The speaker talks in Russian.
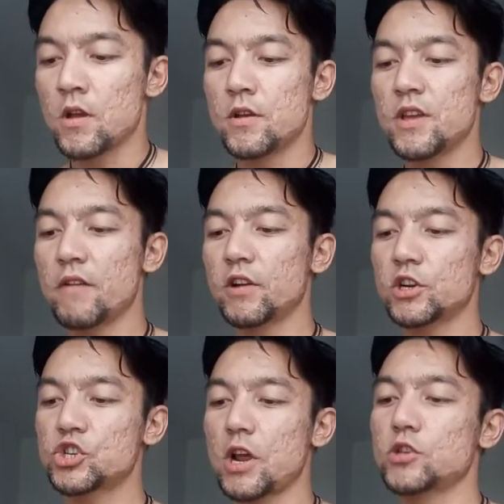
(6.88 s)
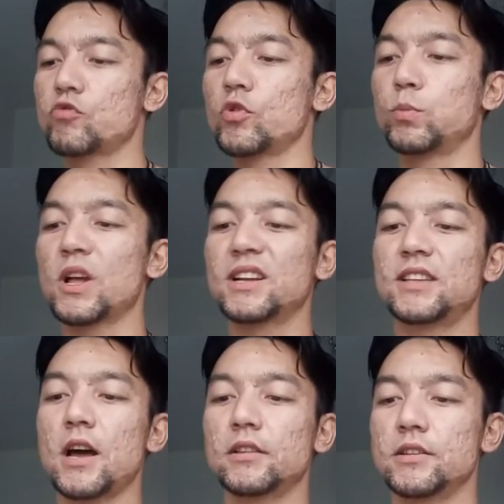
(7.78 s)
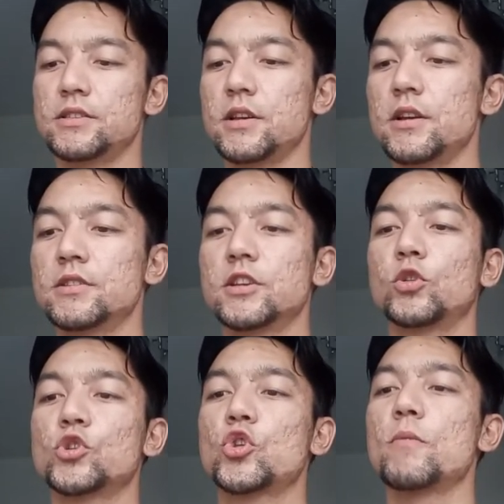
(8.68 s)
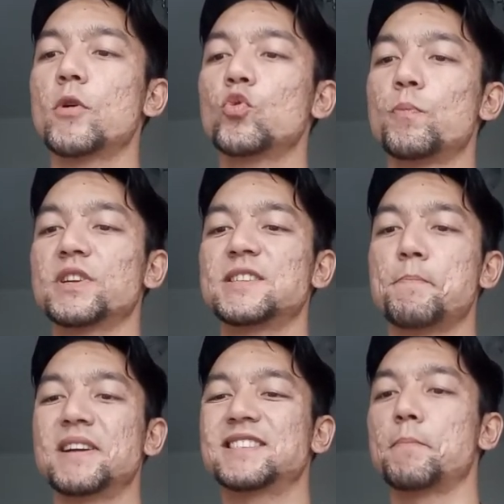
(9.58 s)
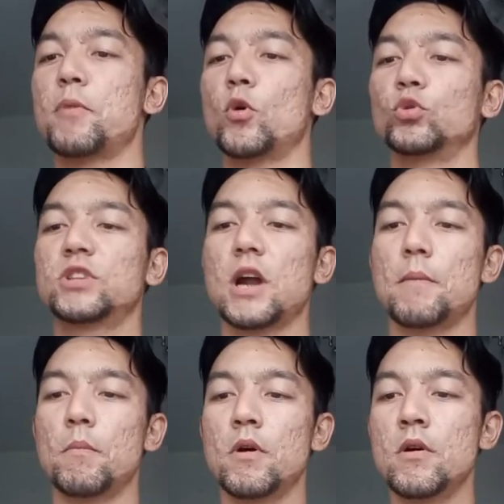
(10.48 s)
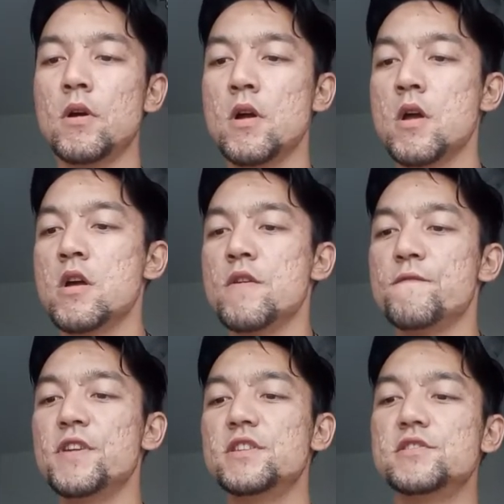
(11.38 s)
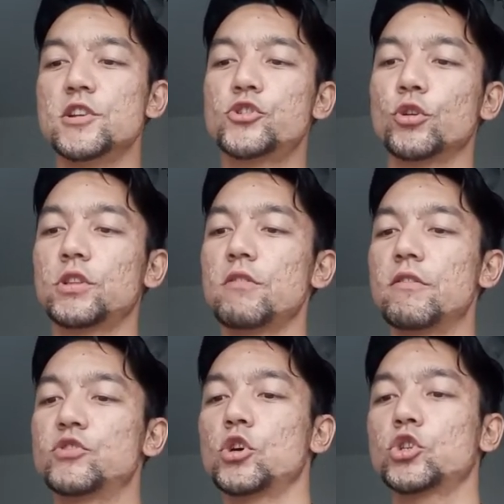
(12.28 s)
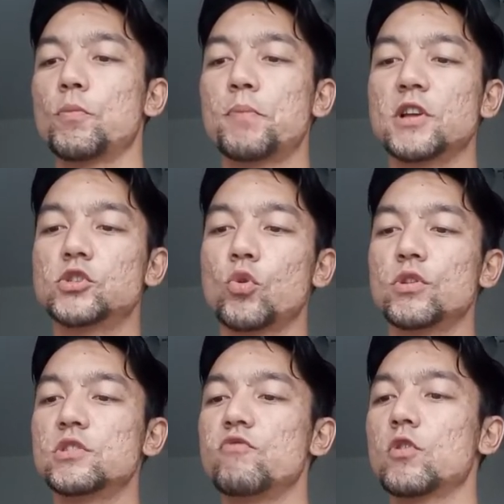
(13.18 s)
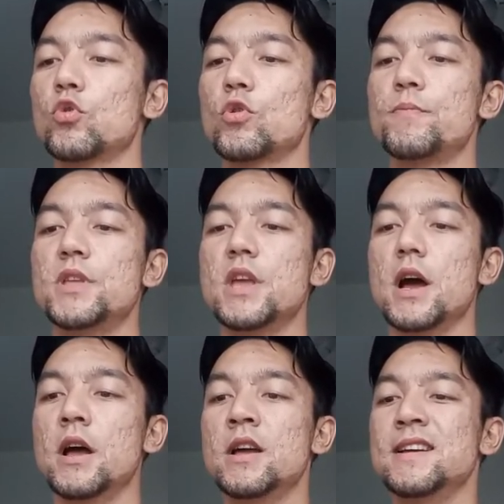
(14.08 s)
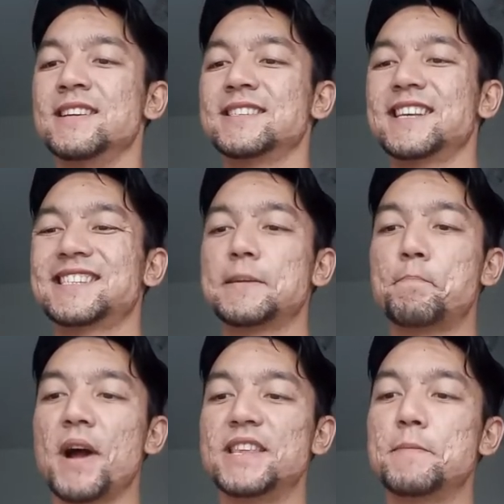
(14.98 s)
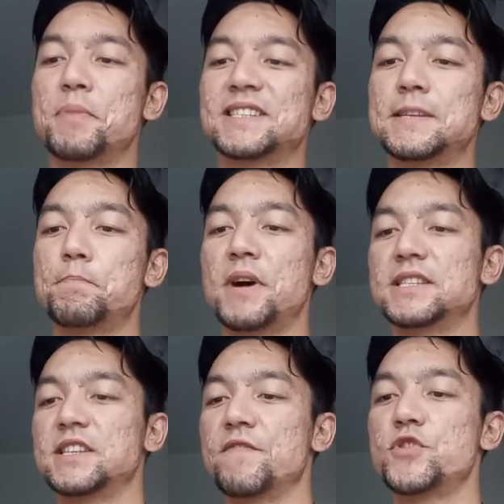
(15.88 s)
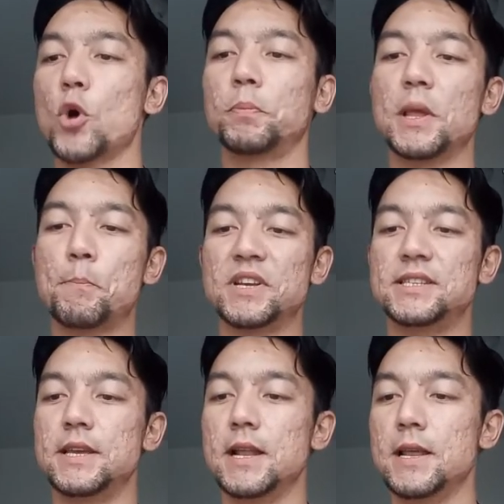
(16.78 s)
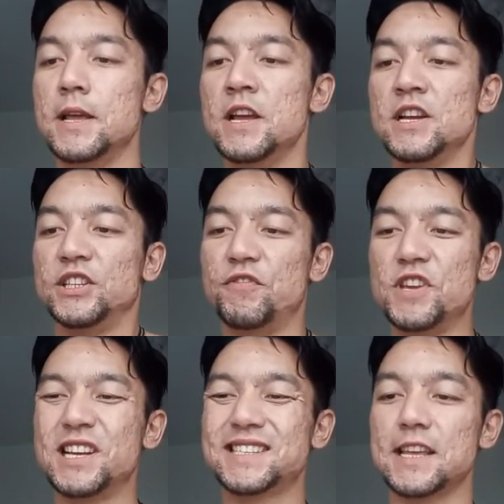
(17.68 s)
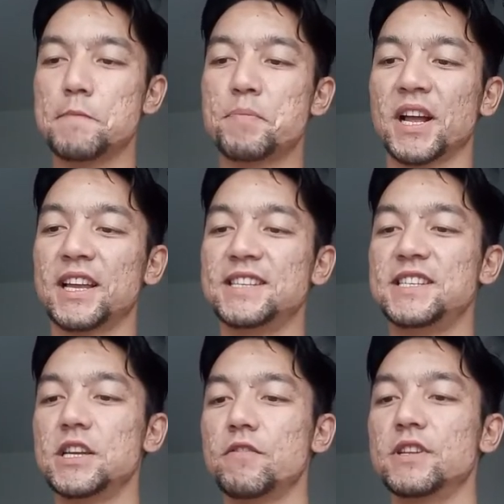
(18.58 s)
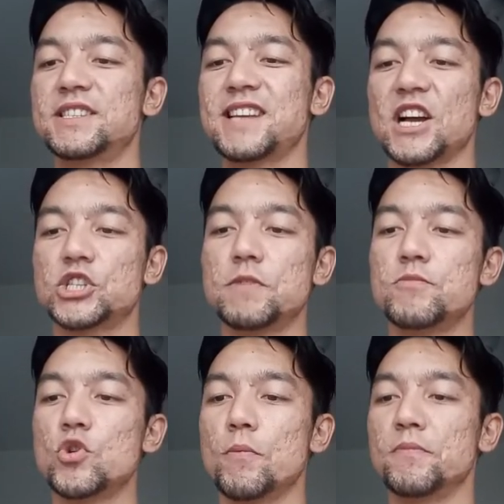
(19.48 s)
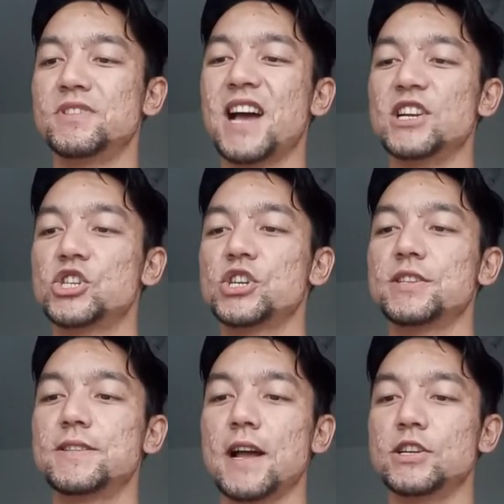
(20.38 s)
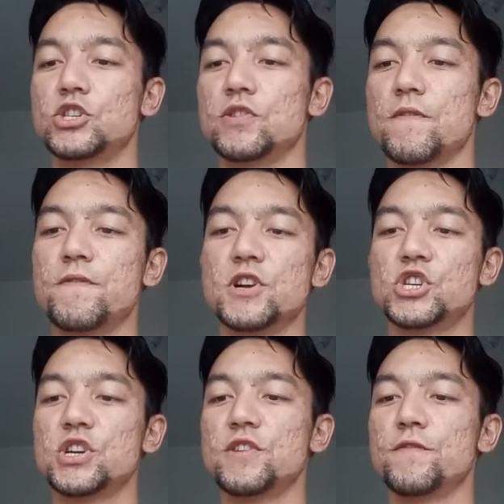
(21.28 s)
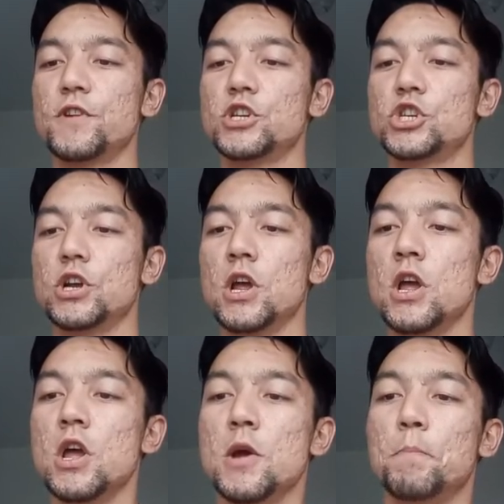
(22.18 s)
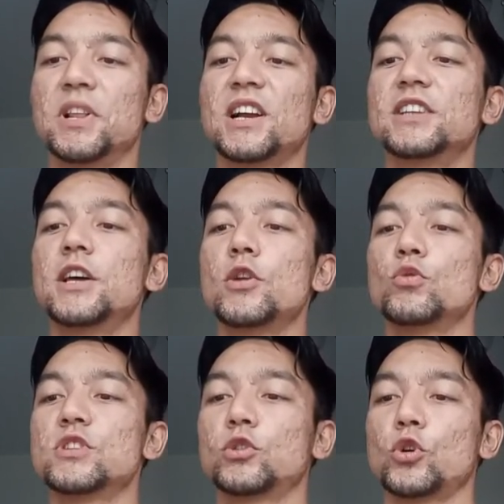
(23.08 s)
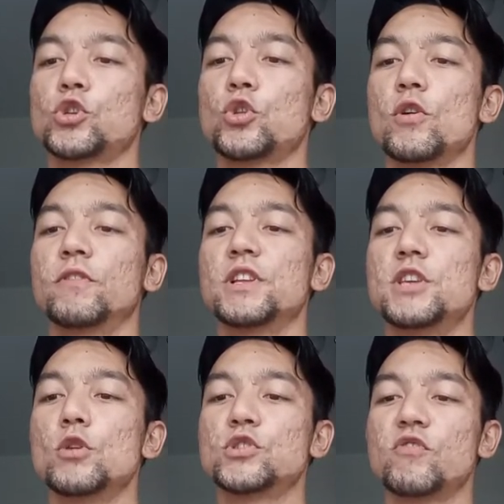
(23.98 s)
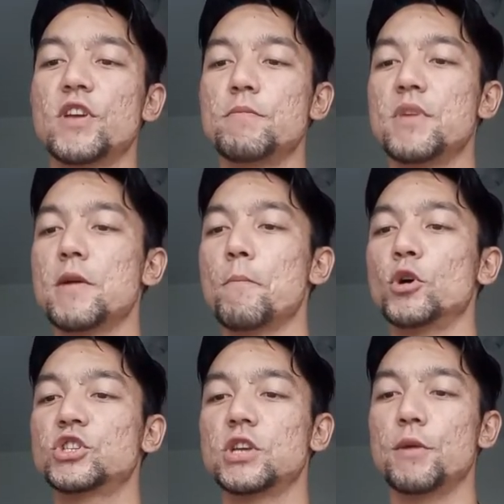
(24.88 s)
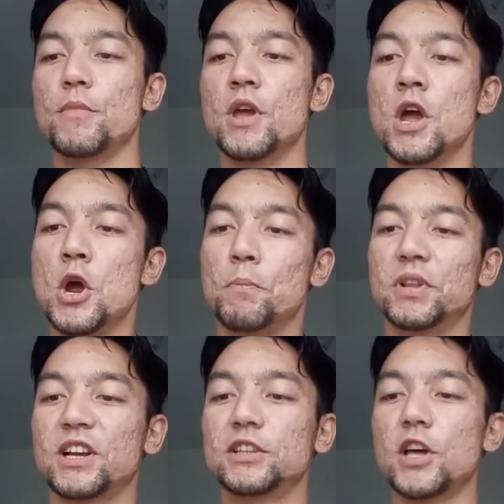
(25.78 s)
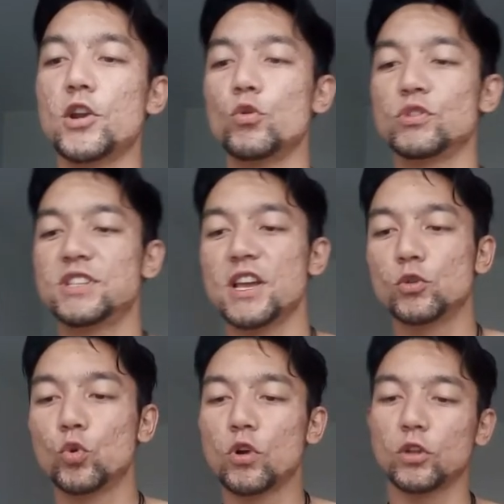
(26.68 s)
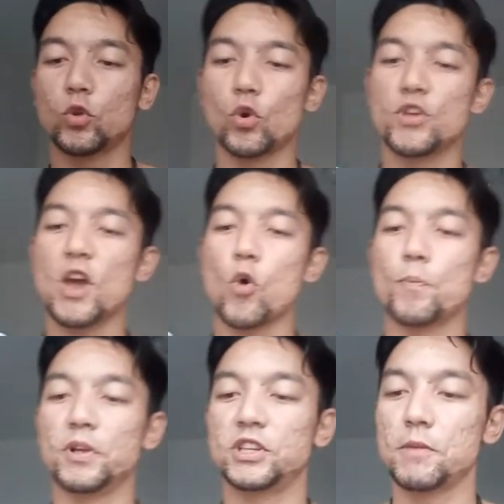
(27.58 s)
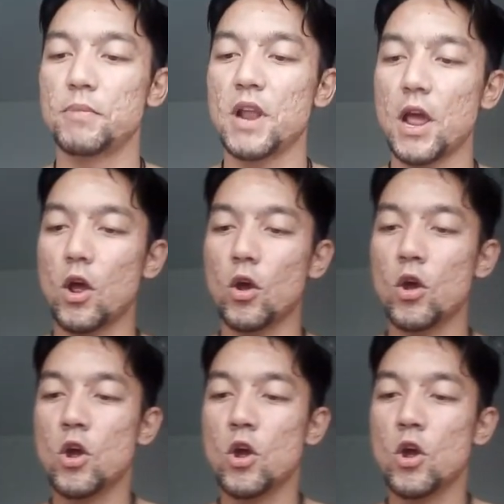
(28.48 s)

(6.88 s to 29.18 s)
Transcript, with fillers: Я выражаю свою благодарность за то, что я могу просыпаться по утрам, видеть отчетливо все, что происходит вокруг меня, засыпать и просыпаться в теплой постели, двигаться и прогрессировать с каждым днем дальше и дальше, выше и выше. Благодарю за то, что я владею своими эмоциями. Благодарю за еду, которую я употребляю.